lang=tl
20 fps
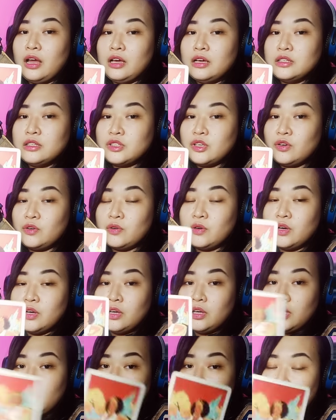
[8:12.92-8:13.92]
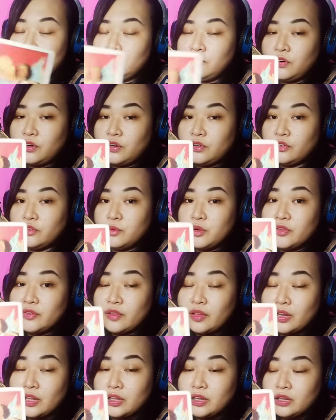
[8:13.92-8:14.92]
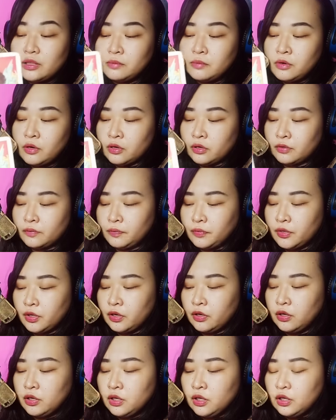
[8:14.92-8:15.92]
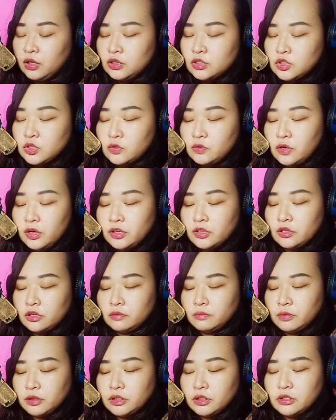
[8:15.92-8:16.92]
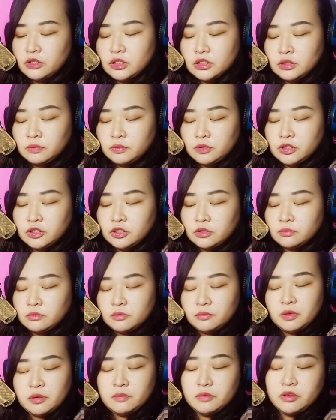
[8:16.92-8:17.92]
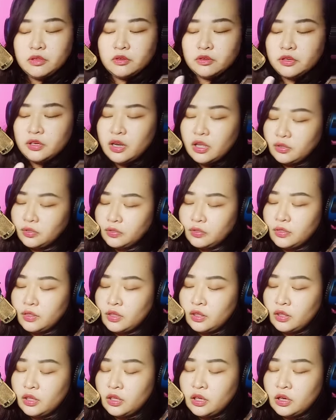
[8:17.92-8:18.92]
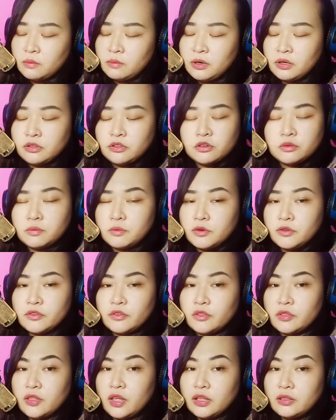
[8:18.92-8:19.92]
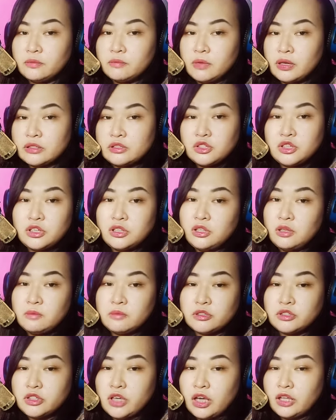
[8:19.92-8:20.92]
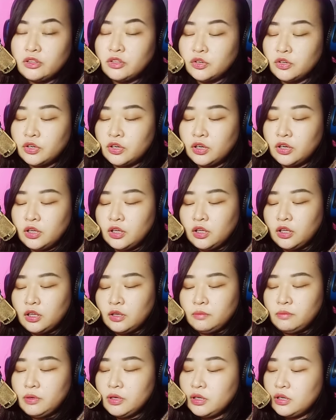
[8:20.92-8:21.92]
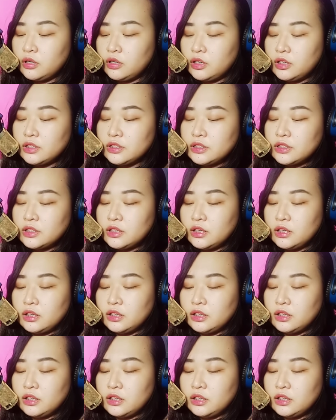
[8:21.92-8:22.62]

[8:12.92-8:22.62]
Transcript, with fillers: So, ang focus mo is sarili mo, no? So, ngayon, pagdating sa person mo, maybe you're not thinking about your person that much, hindi masyado, because